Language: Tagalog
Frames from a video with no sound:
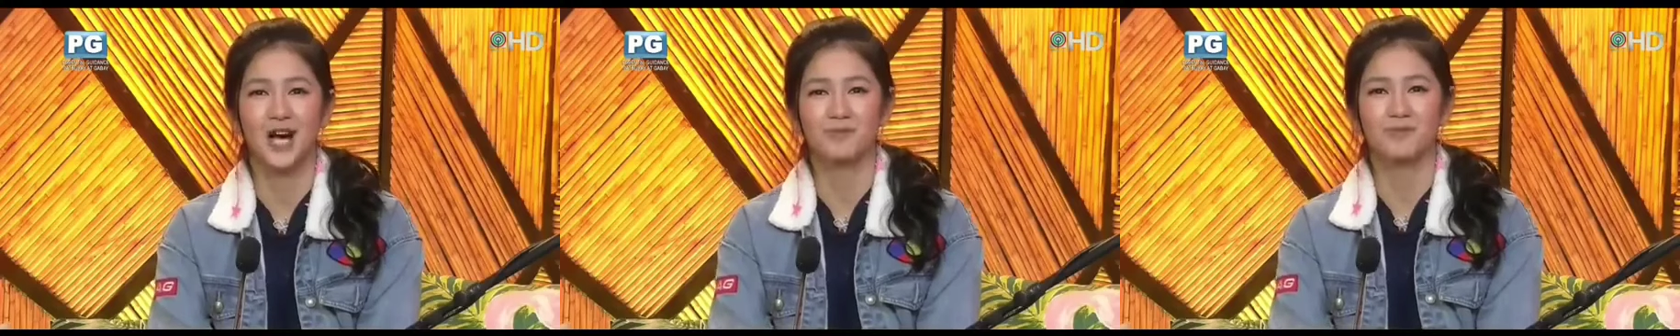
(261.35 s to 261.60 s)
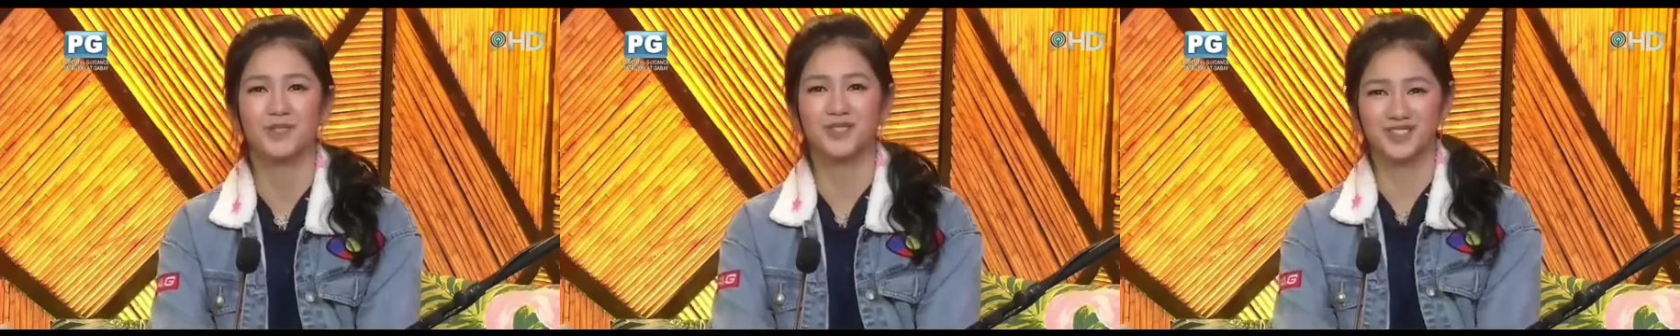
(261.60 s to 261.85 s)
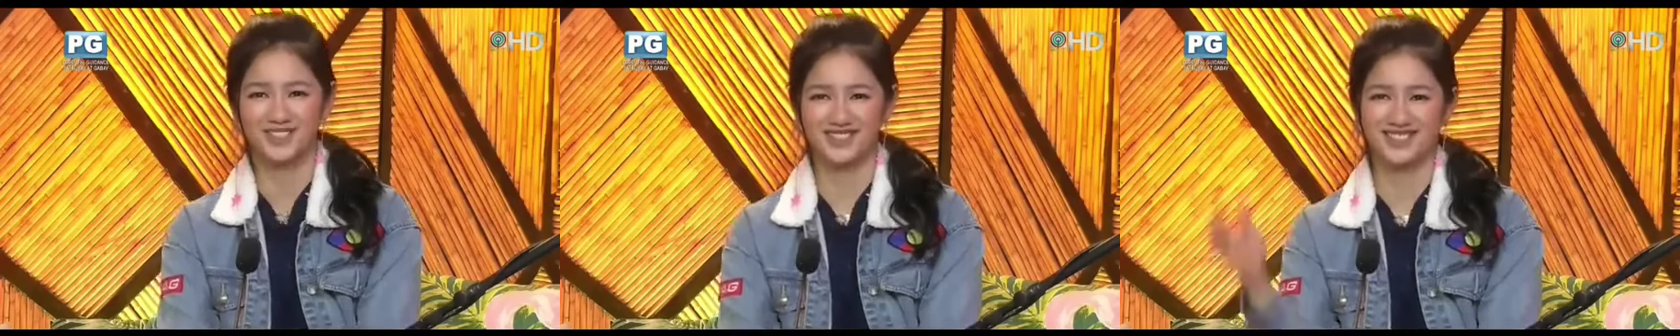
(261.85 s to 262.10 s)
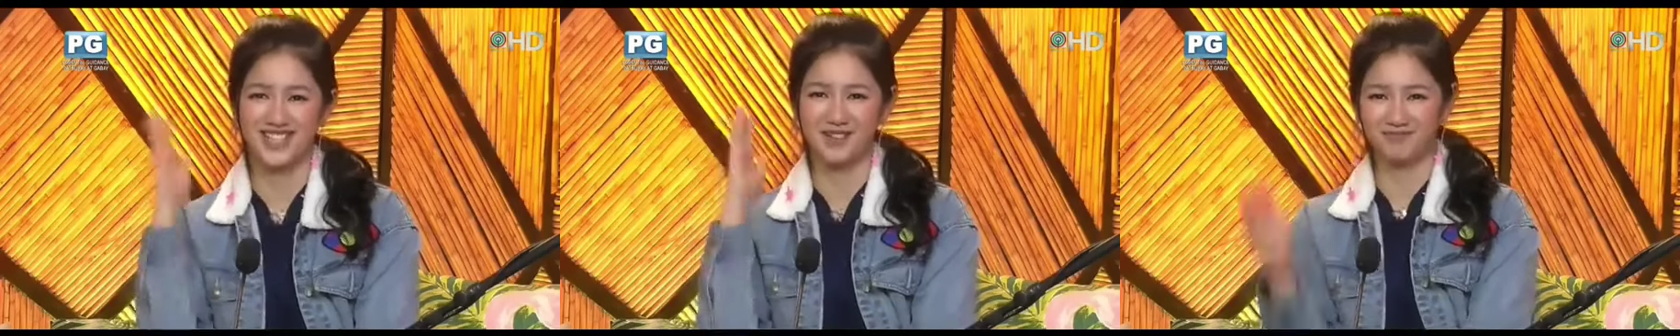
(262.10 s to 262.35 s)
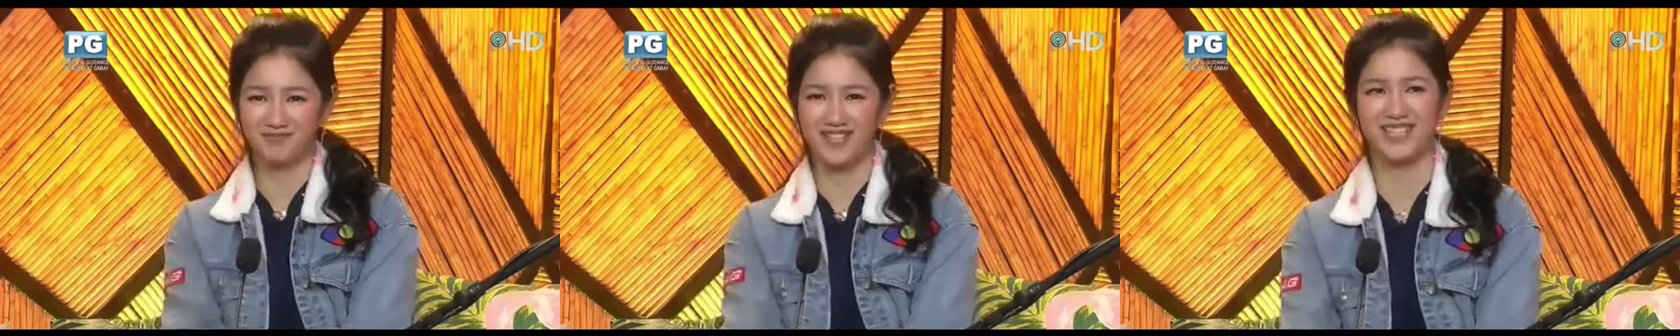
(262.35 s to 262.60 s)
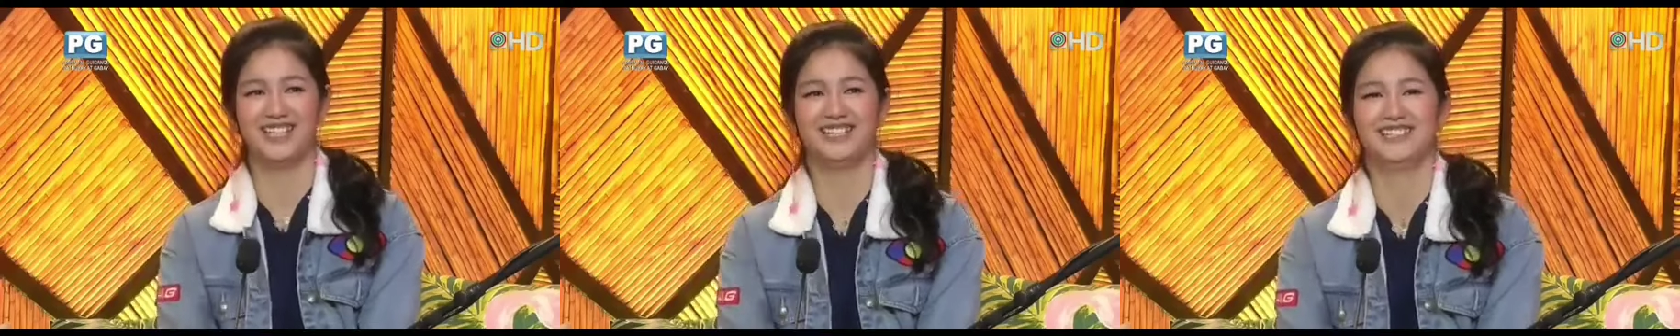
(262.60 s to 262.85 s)
Tapos,
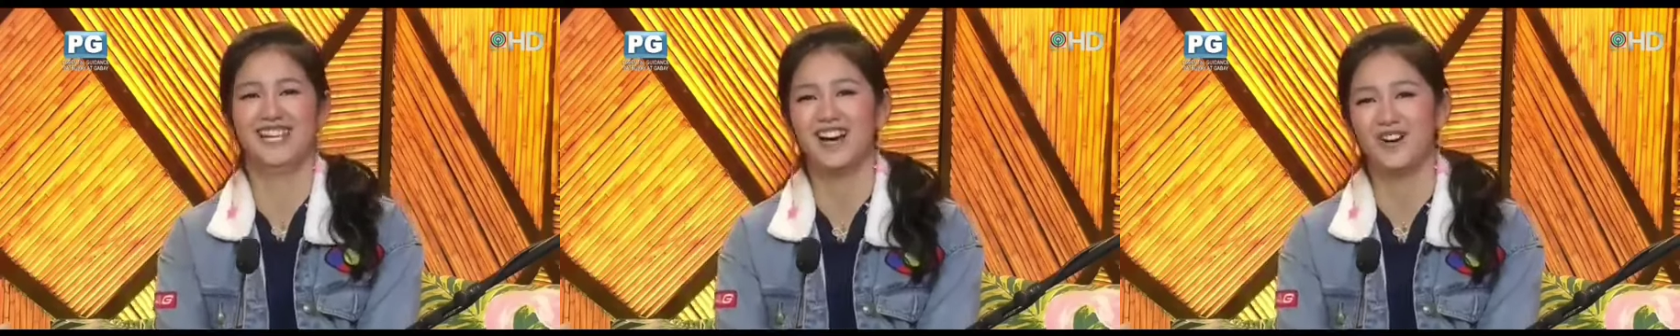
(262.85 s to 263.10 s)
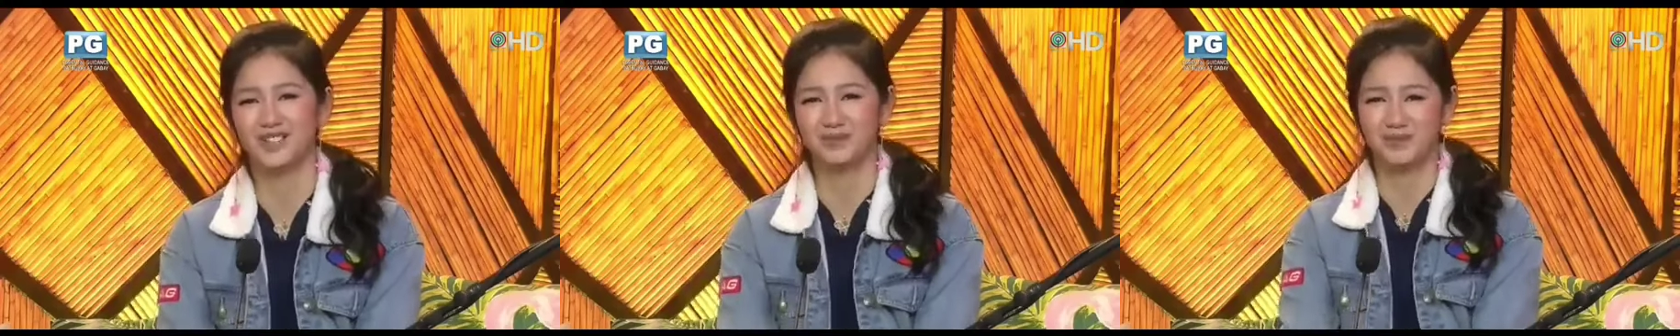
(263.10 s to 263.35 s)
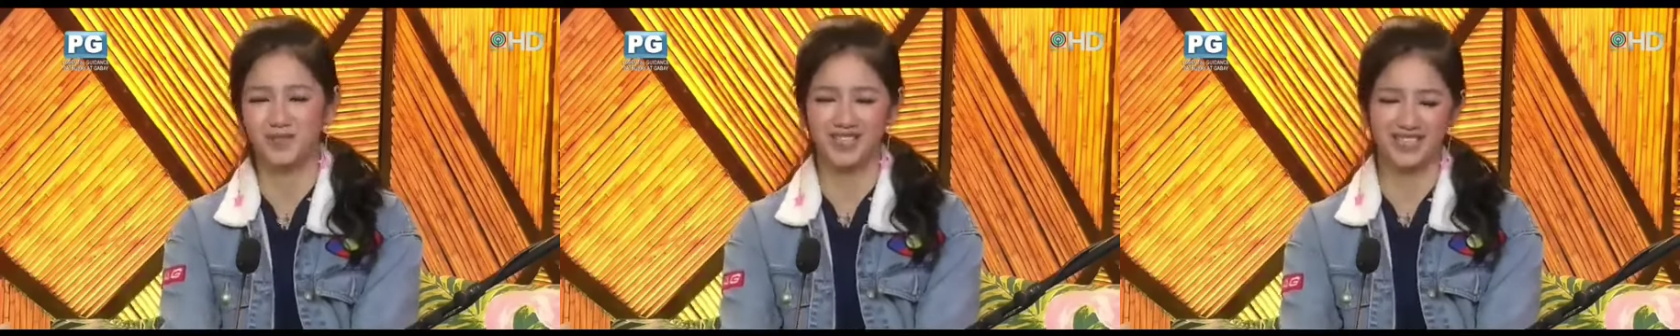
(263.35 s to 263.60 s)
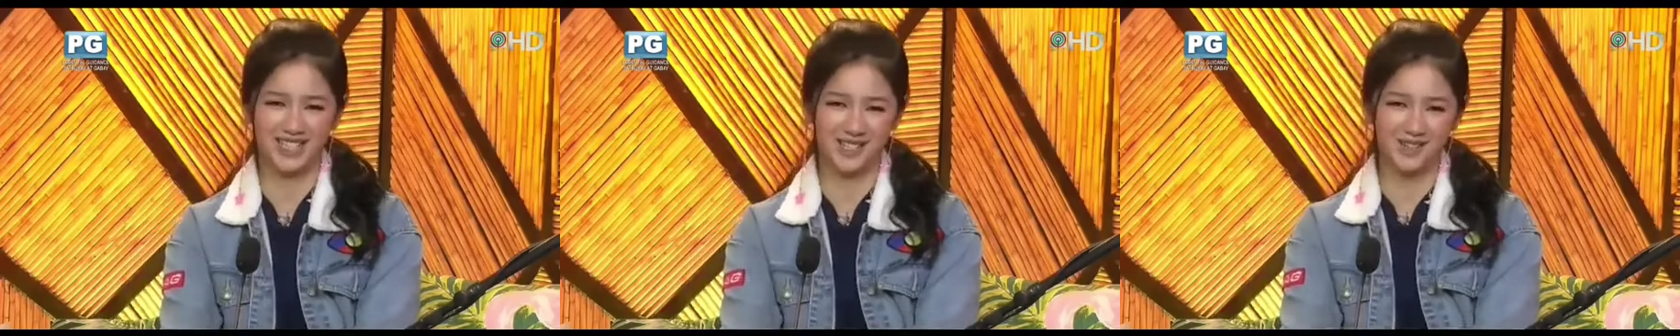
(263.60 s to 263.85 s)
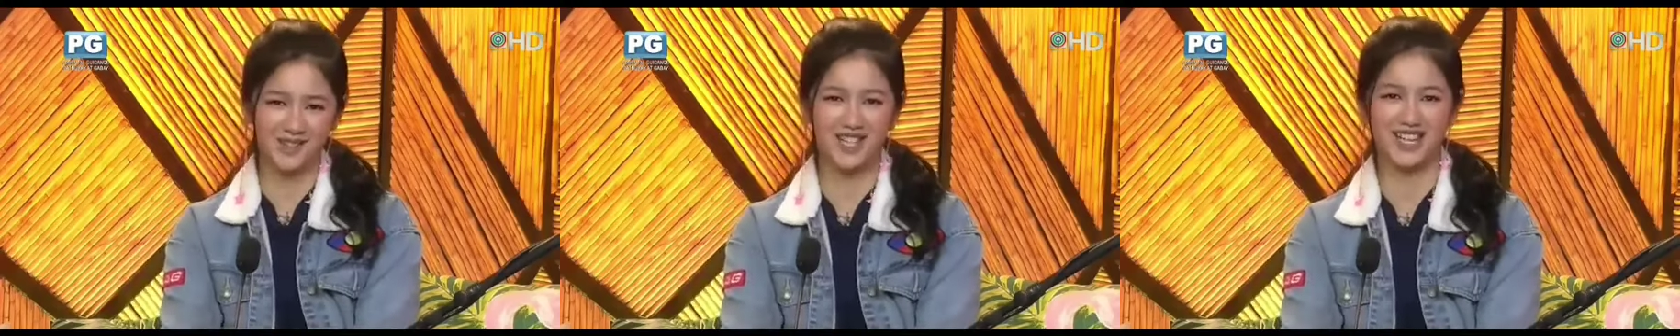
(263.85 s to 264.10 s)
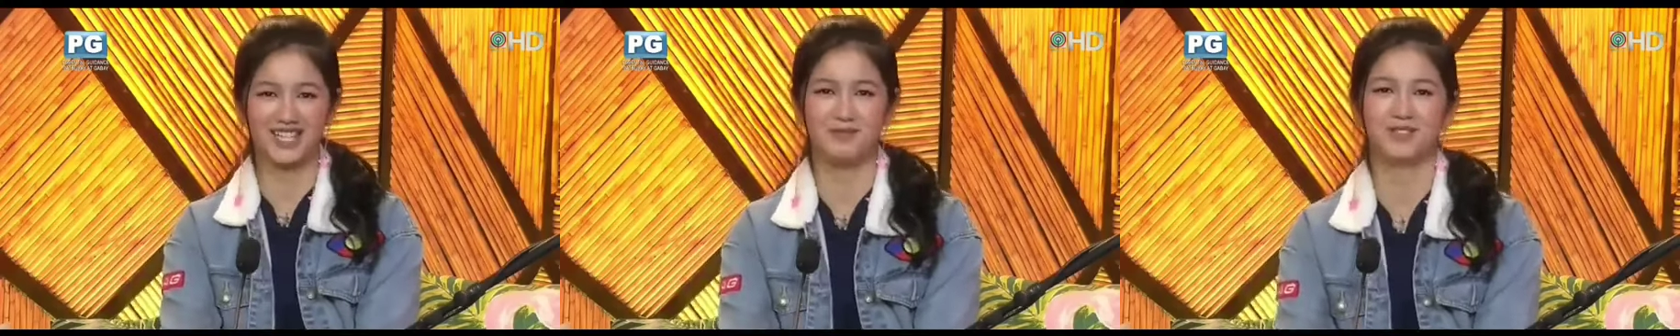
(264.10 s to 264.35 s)
siyempre, nakausap ulit kita kuya.